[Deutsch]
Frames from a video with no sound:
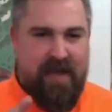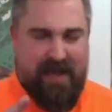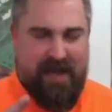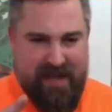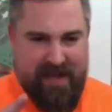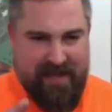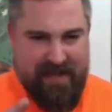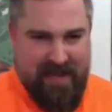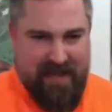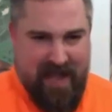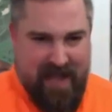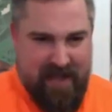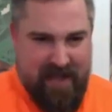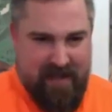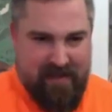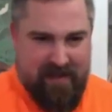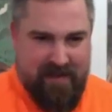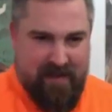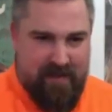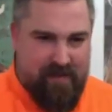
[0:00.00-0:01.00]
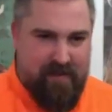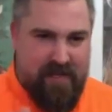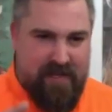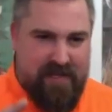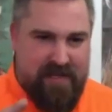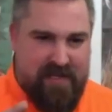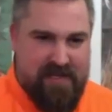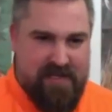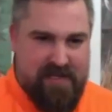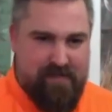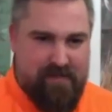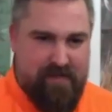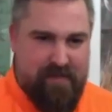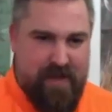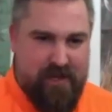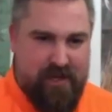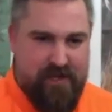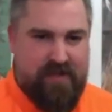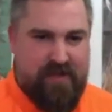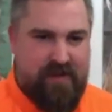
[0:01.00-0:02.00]
ja, mit diesem
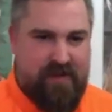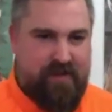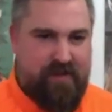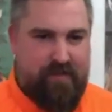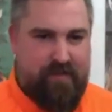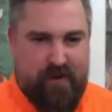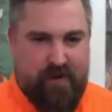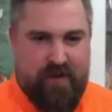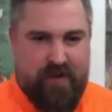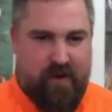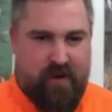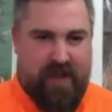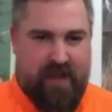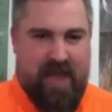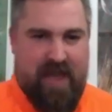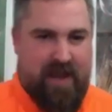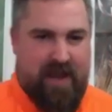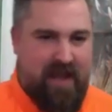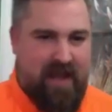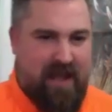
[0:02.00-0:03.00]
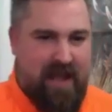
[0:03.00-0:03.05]
Menschen würde ich auch gerne